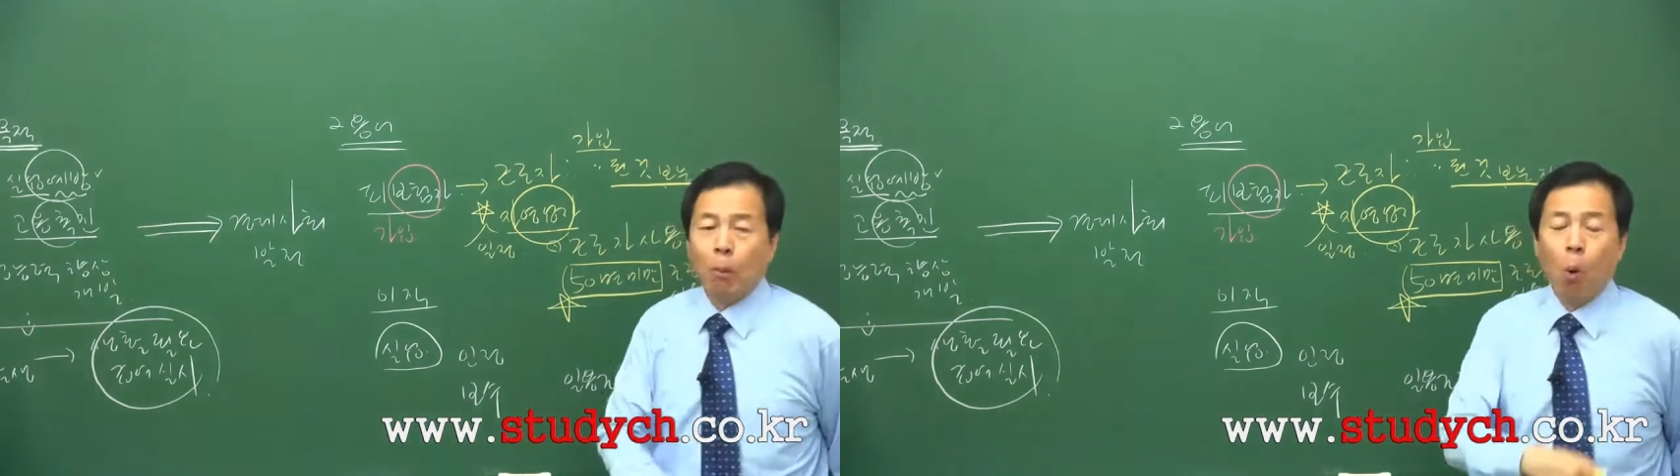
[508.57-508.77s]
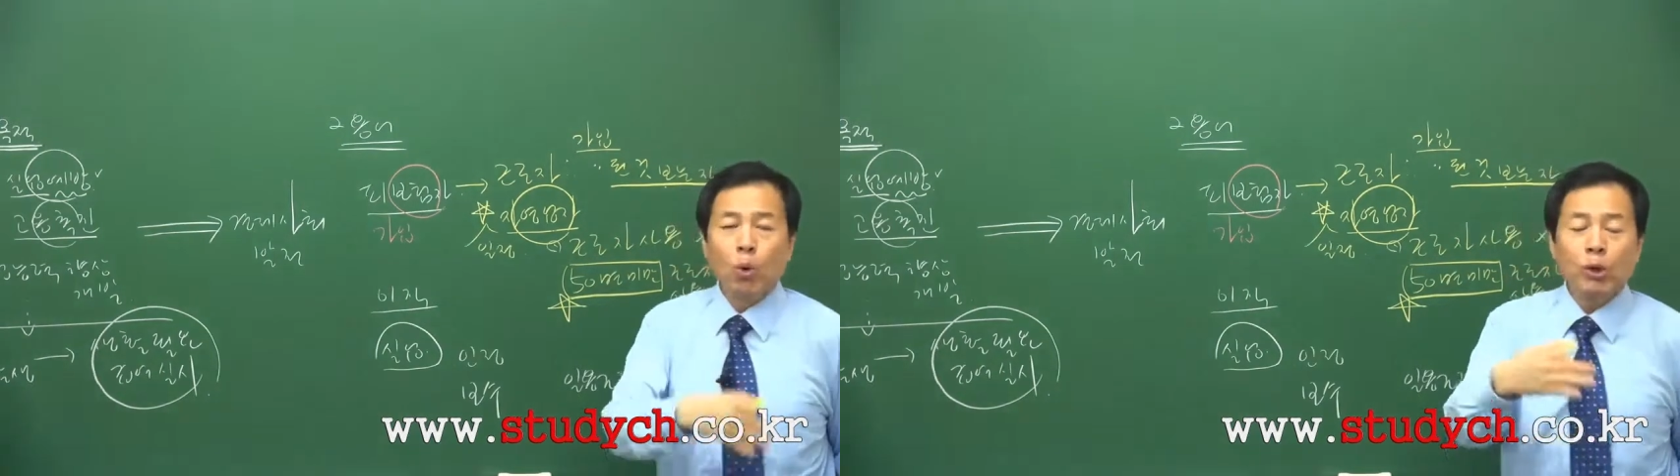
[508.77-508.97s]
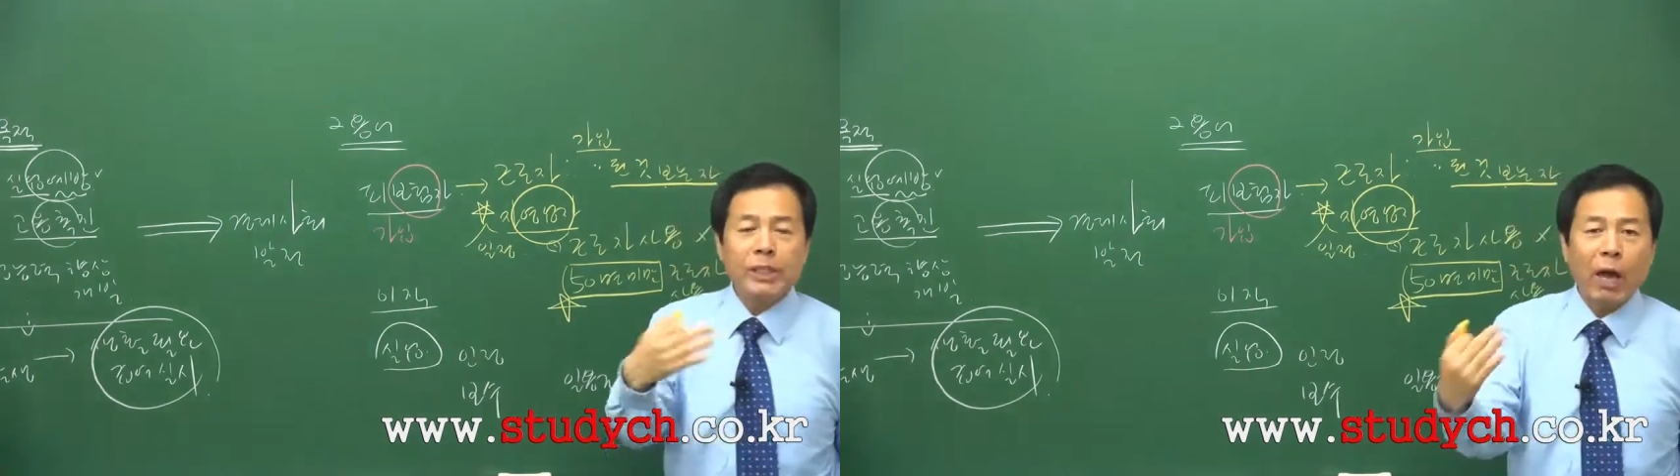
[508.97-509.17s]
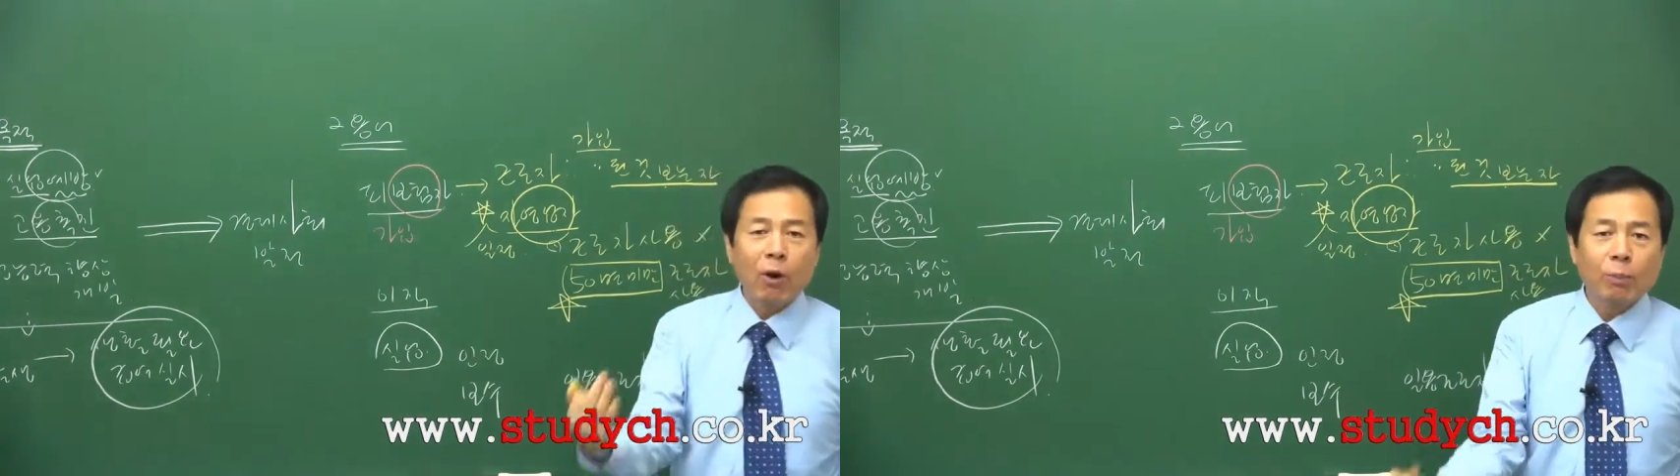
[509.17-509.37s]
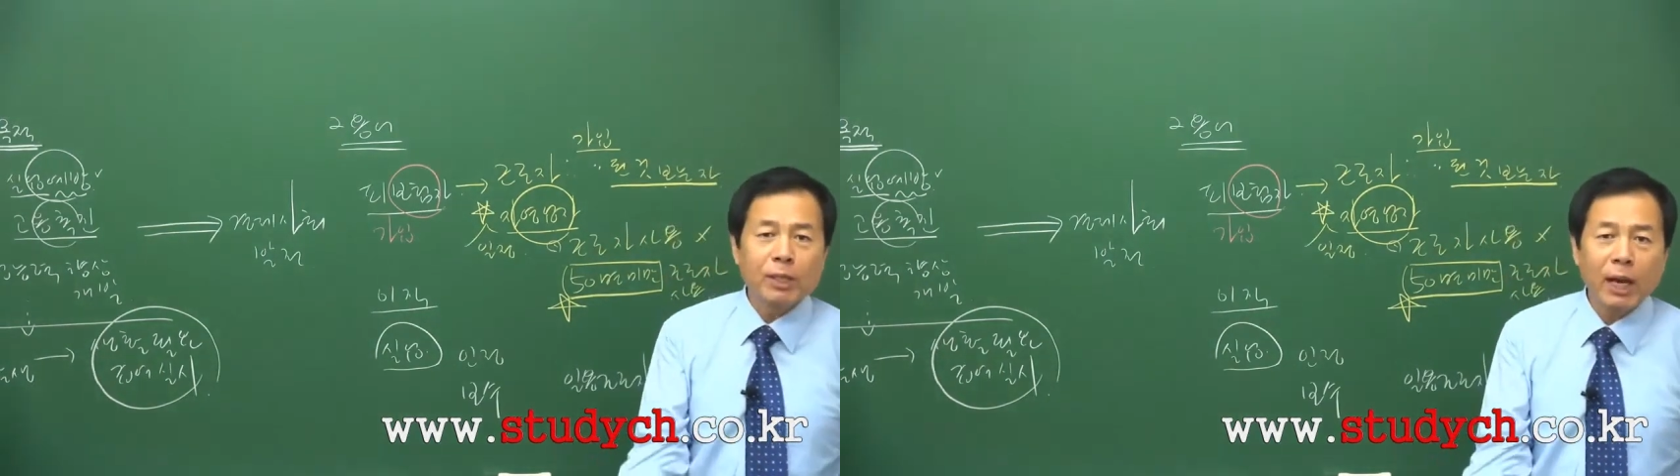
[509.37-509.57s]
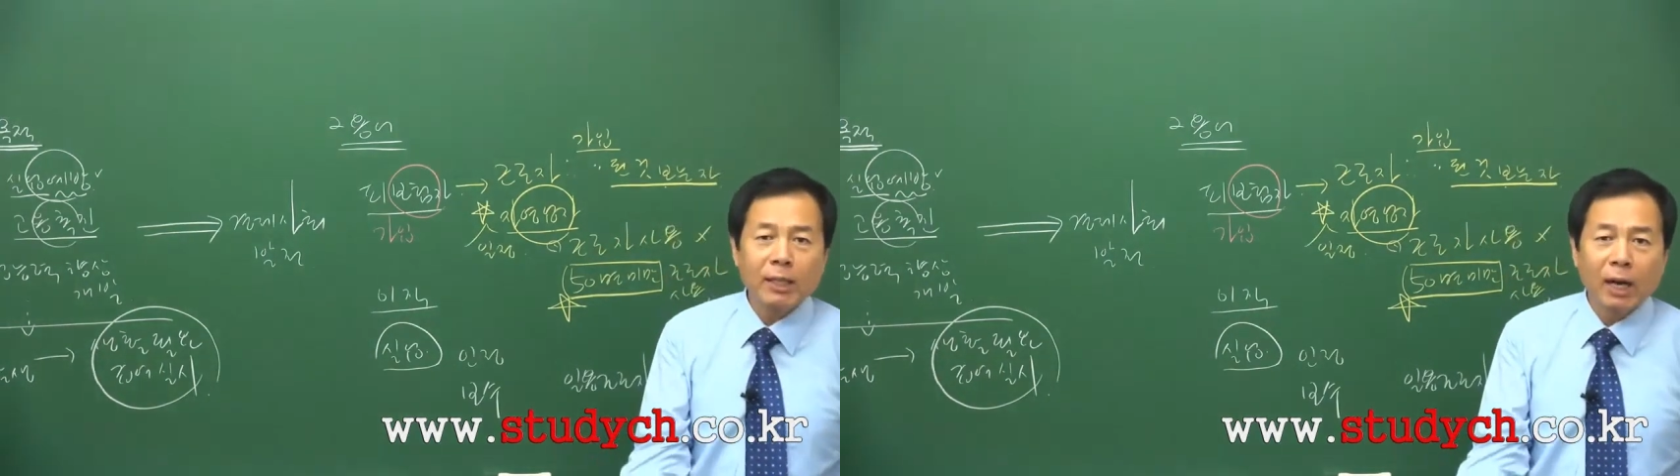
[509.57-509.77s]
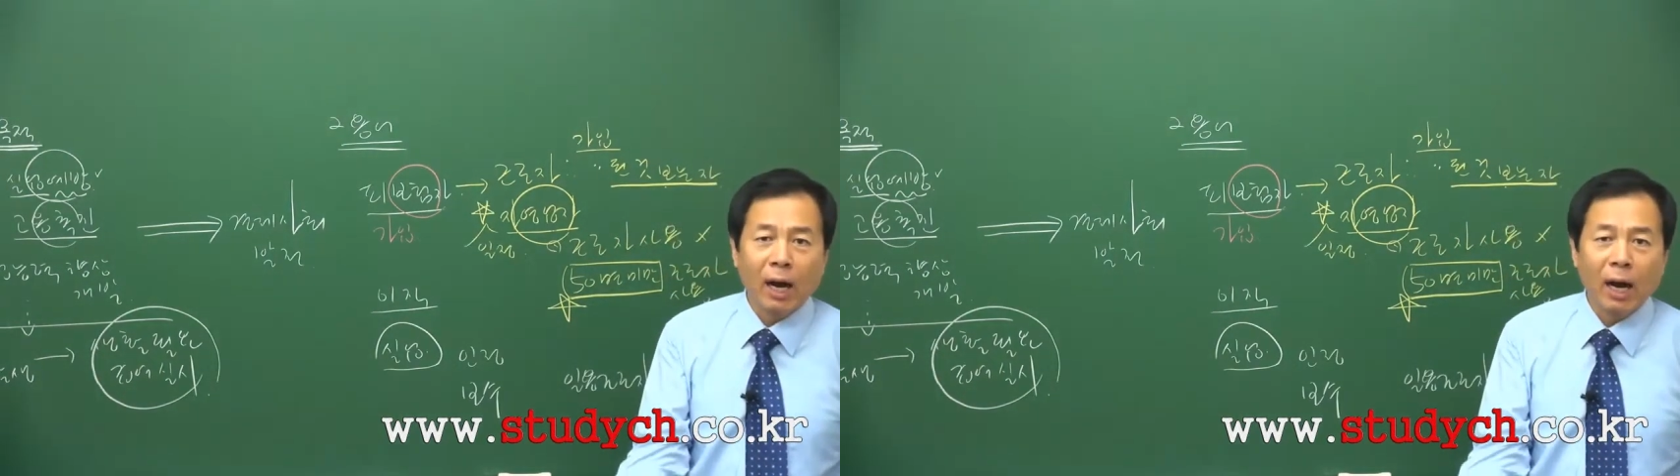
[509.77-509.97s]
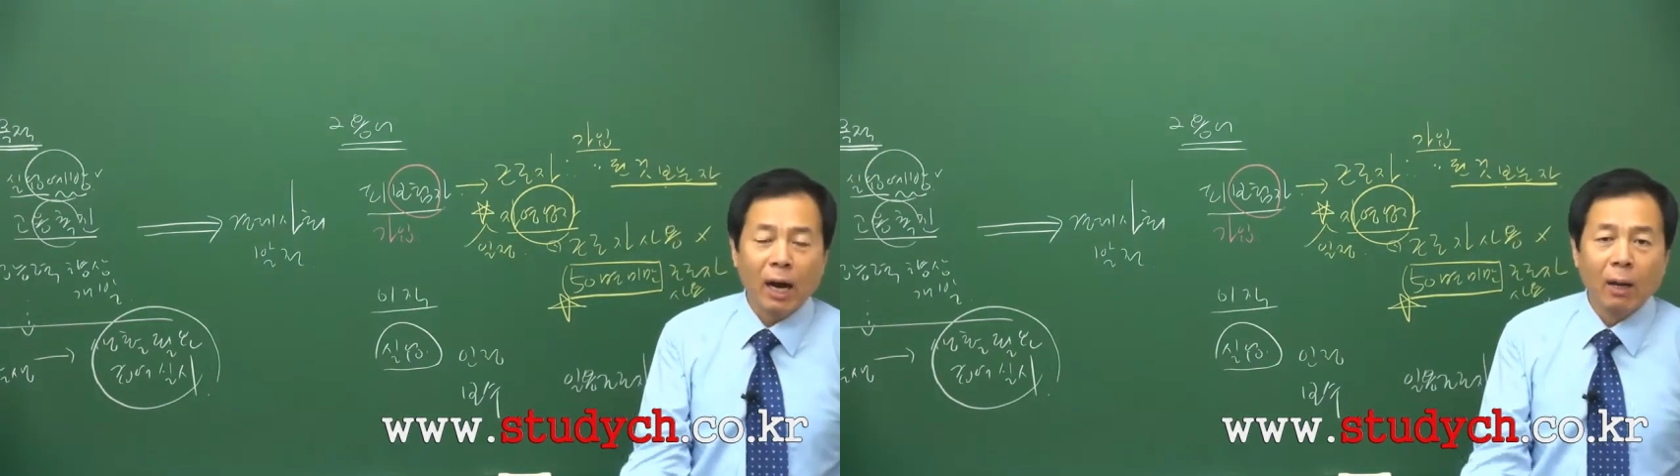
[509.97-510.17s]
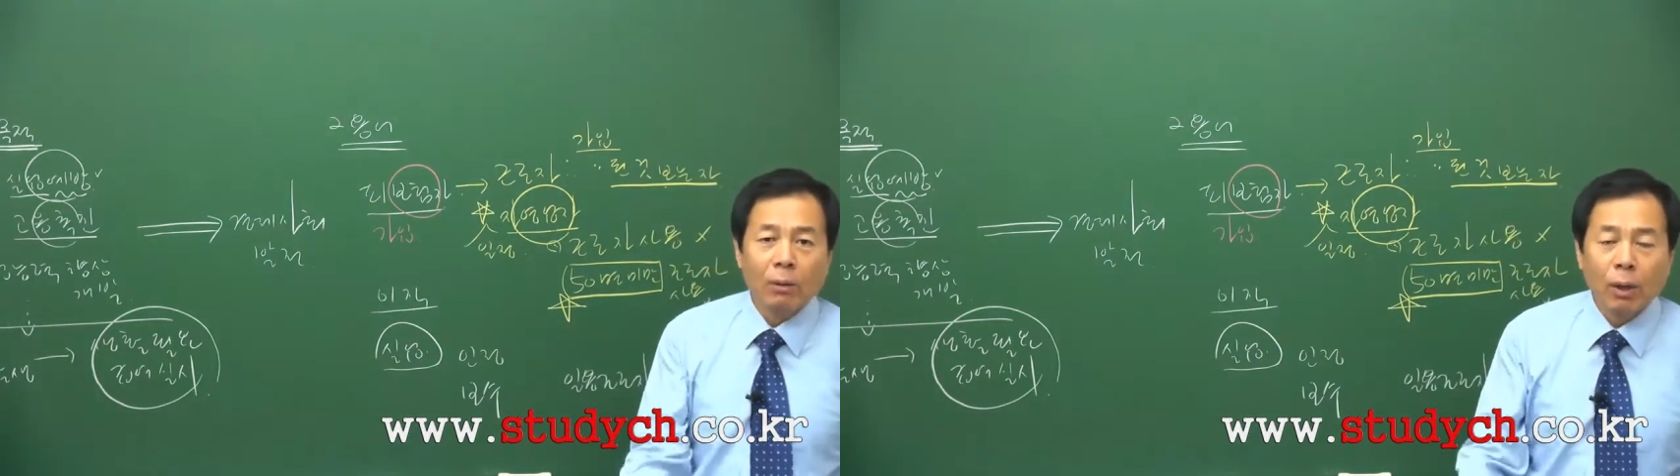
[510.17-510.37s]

모든 자영업자가 아니라